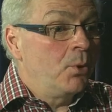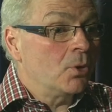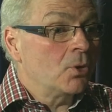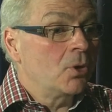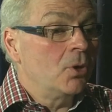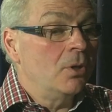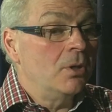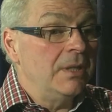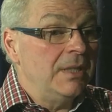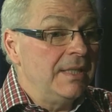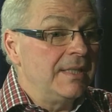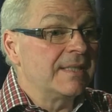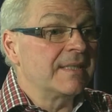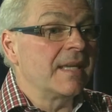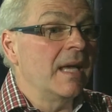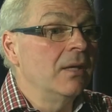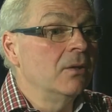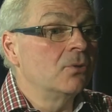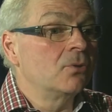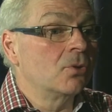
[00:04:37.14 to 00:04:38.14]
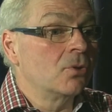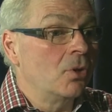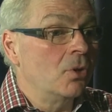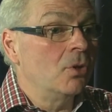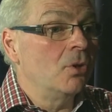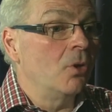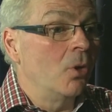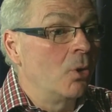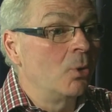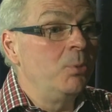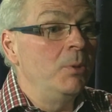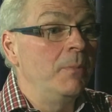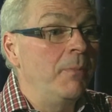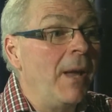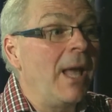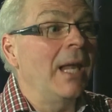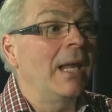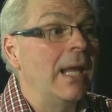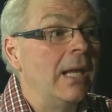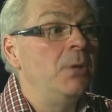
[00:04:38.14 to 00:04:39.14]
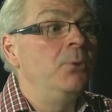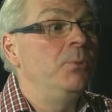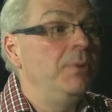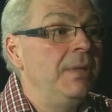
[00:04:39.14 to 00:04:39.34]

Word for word: pour qu'il sente qu'on lui parle à